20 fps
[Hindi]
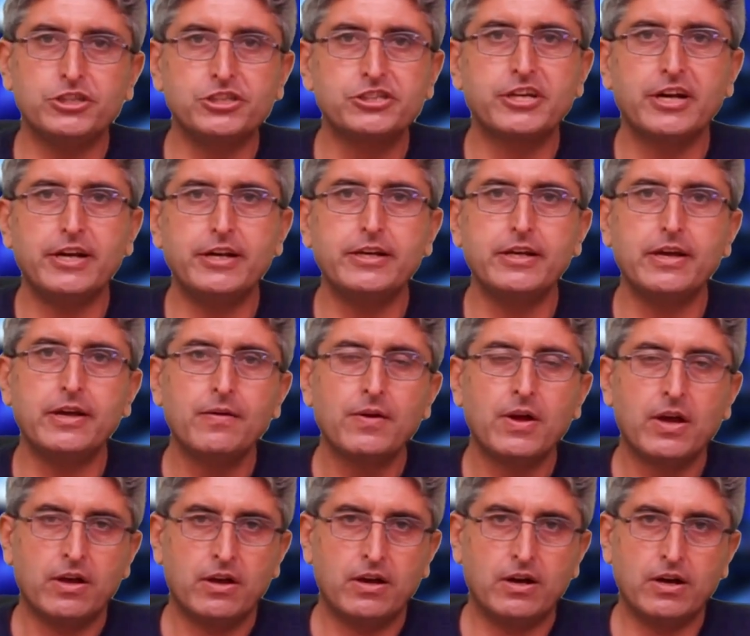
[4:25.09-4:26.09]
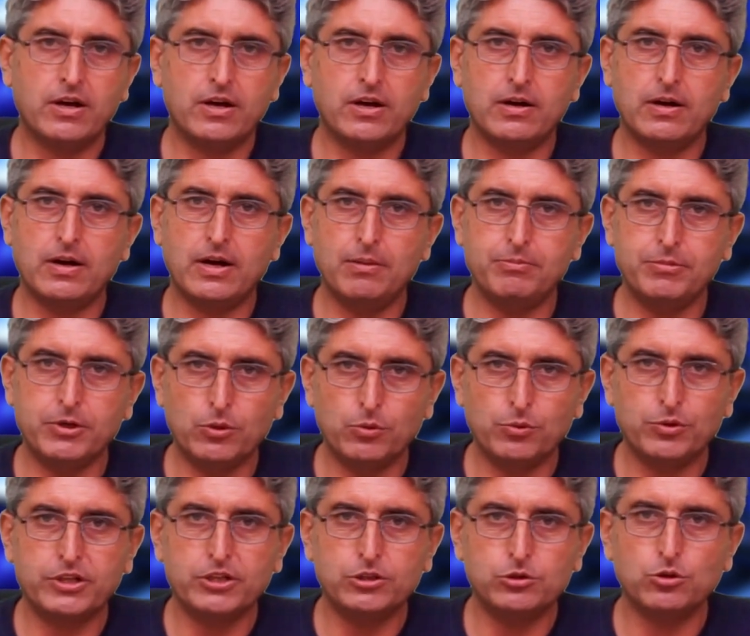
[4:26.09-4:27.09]
जिसके लिए अभी
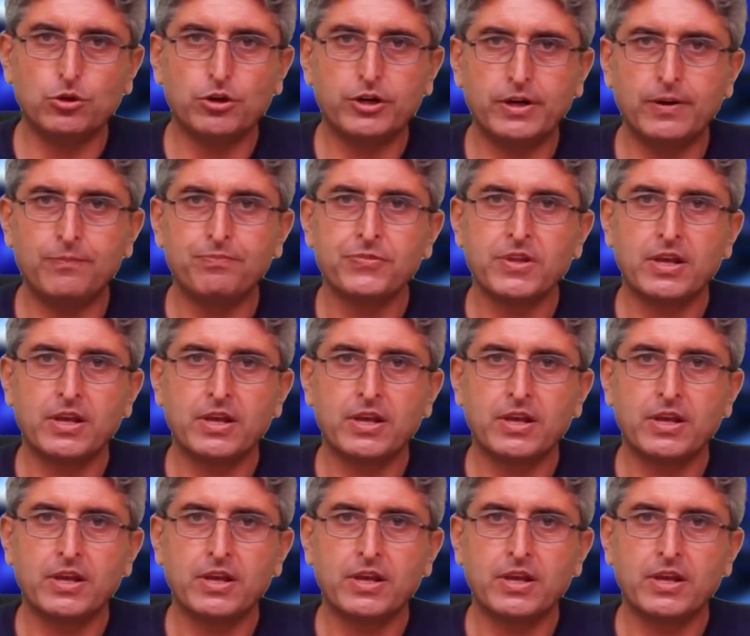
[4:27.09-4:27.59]
उनकी जो है